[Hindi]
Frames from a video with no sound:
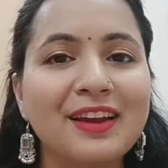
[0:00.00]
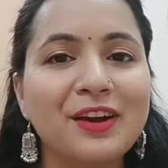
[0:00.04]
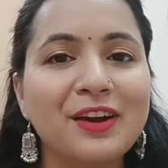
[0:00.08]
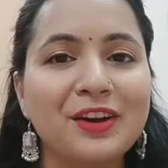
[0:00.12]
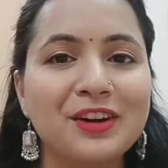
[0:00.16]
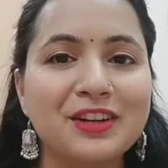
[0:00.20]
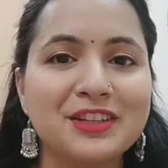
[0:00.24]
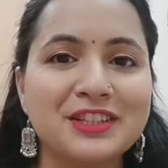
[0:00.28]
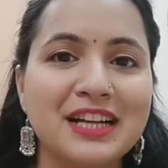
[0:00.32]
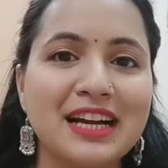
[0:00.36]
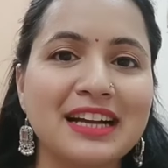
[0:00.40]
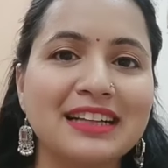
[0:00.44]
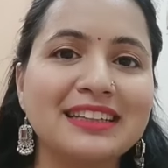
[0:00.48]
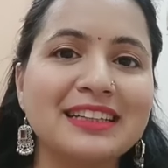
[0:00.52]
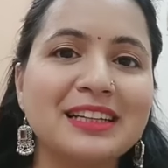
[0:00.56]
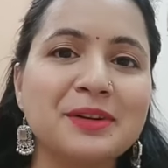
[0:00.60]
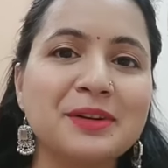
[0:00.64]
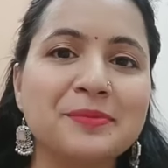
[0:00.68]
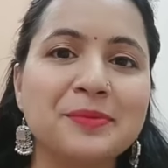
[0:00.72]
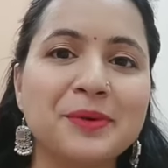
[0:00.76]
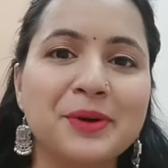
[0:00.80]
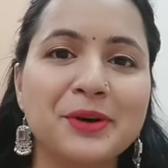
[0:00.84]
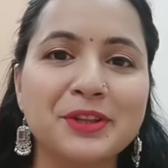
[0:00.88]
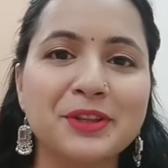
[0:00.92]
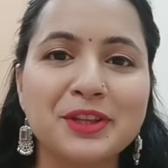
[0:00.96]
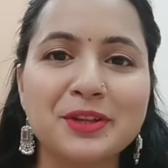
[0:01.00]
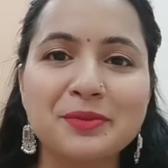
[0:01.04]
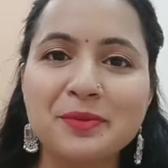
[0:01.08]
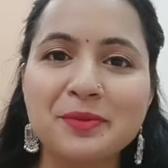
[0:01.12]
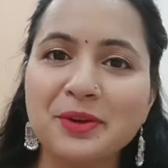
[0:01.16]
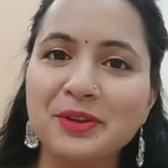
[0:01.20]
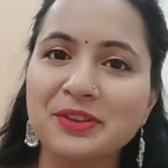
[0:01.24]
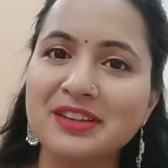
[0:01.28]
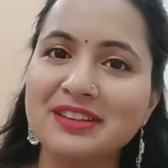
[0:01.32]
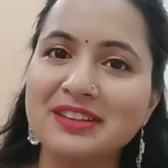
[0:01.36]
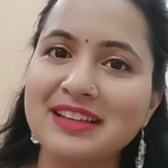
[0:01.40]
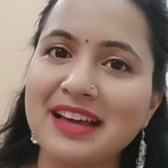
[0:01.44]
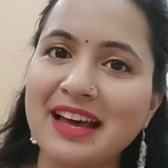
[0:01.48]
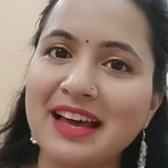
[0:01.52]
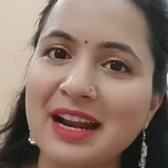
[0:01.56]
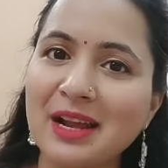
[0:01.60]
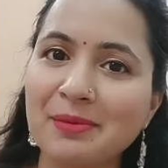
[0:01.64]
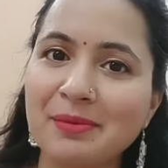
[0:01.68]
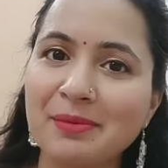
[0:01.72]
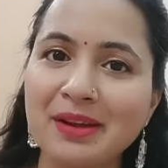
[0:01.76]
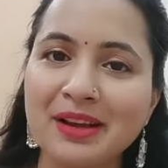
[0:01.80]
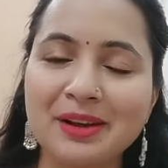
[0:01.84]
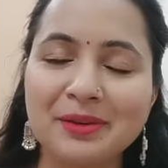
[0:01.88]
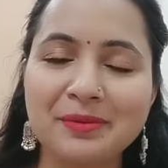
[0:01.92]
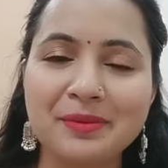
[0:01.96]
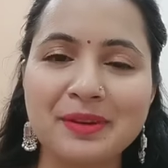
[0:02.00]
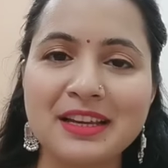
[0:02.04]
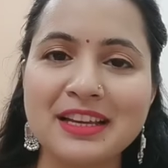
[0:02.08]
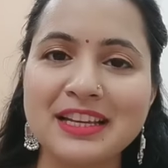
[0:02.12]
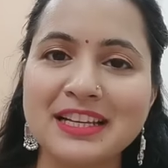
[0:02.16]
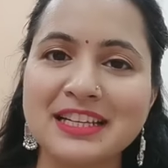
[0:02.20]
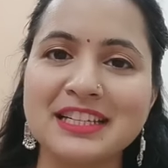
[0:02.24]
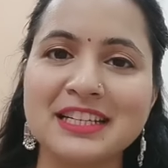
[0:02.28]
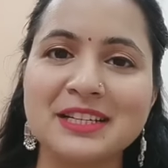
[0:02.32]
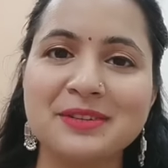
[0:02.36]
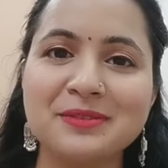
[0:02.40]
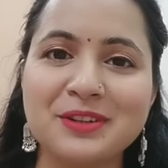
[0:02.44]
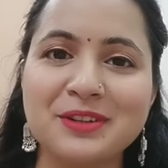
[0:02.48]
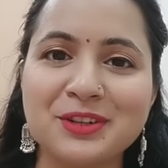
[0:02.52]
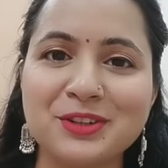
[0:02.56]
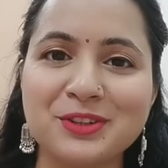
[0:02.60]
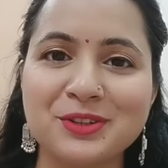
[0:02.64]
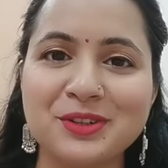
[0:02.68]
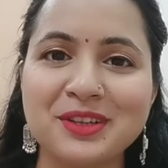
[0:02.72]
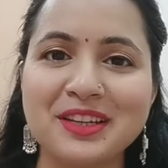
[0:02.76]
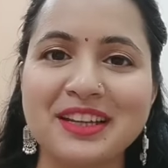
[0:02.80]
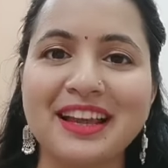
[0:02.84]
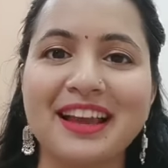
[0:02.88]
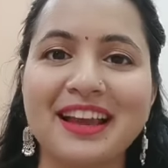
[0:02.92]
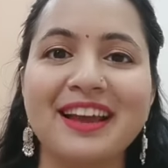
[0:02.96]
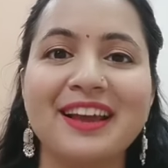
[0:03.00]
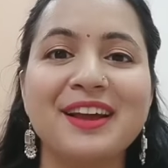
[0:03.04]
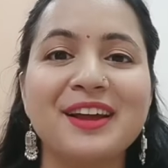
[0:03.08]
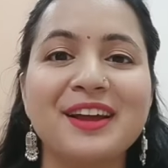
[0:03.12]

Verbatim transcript: और शादी तक पहुंचते पहुंचते सारा मेकअप की खिचड़ी बन चुकी है